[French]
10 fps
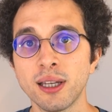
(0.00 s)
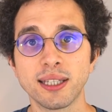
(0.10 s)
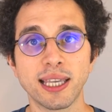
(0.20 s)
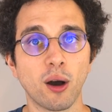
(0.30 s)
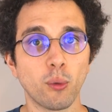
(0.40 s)

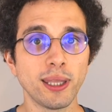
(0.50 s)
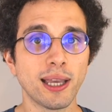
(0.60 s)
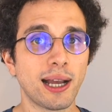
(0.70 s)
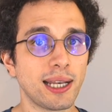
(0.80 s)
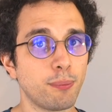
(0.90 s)
Car oui,
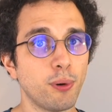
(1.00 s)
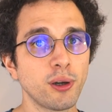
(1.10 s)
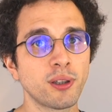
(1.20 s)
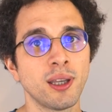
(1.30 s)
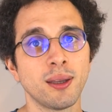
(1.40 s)
à
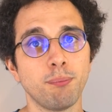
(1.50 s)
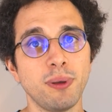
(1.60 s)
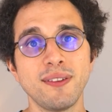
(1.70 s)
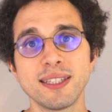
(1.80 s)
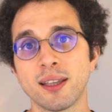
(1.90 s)
l'époque,
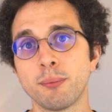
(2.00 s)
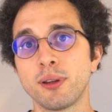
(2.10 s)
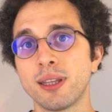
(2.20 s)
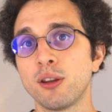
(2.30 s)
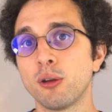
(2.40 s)
and
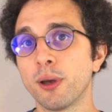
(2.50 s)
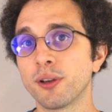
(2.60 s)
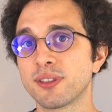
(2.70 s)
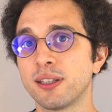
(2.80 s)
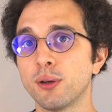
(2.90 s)
Butthead ne met en
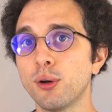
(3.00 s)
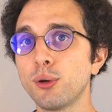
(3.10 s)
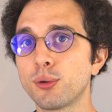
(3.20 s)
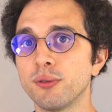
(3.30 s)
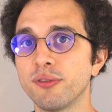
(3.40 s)
scène
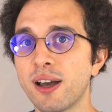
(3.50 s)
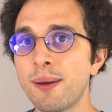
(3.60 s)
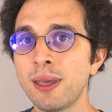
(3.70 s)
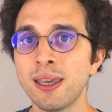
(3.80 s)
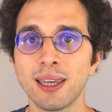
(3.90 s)
aucune
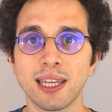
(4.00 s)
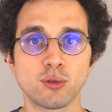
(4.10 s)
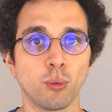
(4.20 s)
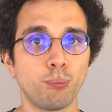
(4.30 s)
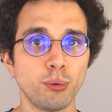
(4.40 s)
femme, et
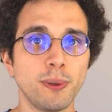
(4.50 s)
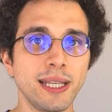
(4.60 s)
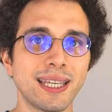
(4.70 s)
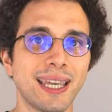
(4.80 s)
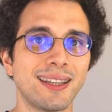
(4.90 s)
son
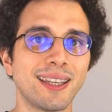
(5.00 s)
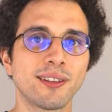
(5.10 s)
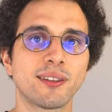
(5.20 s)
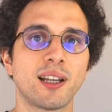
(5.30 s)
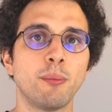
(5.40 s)
public est
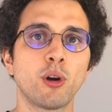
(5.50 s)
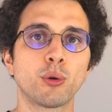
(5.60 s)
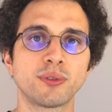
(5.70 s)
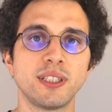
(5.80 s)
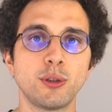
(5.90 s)
essentiellement
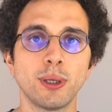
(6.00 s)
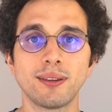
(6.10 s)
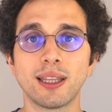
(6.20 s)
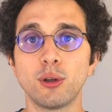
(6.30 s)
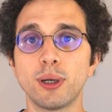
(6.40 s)
constitué
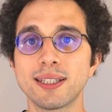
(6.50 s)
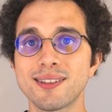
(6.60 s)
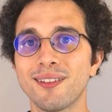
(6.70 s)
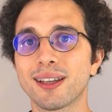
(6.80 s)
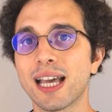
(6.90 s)

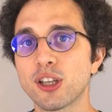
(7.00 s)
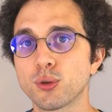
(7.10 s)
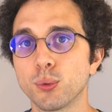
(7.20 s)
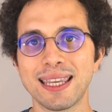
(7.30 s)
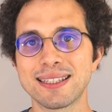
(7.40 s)
d'adolescents
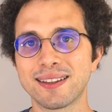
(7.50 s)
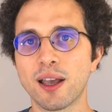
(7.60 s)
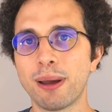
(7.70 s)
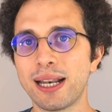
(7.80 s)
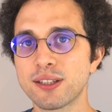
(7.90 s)
garçons. Et c'est un
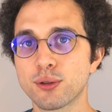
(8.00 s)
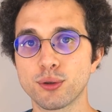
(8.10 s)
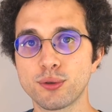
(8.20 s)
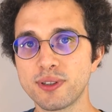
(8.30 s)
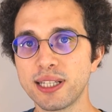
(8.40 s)
malaise que
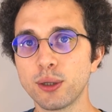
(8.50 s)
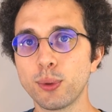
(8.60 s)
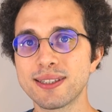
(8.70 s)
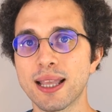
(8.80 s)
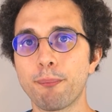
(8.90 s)
Suzy
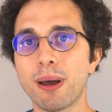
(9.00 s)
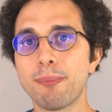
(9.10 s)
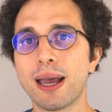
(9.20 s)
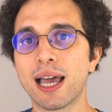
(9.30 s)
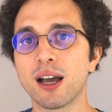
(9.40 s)
Lewis n'a pas de mal à